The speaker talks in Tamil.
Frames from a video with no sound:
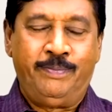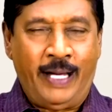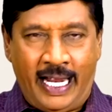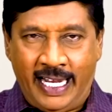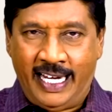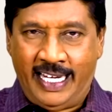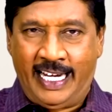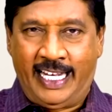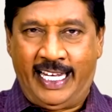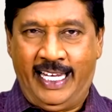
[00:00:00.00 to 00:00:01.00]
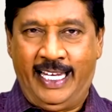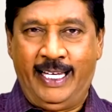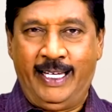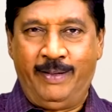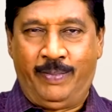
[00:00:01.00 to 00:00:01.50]
பலர் எனக்கு
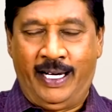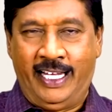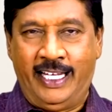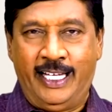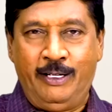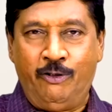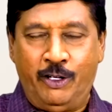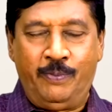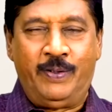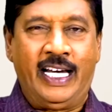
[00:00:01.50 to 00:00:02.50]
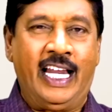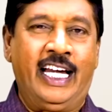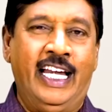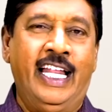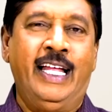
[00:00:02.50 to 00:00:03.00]
பல யூடியூப்
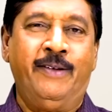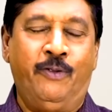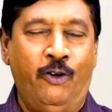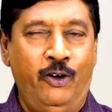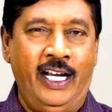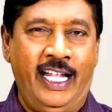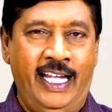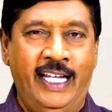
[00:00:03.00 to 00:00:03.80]
சேனல்களில் ஃபோனில்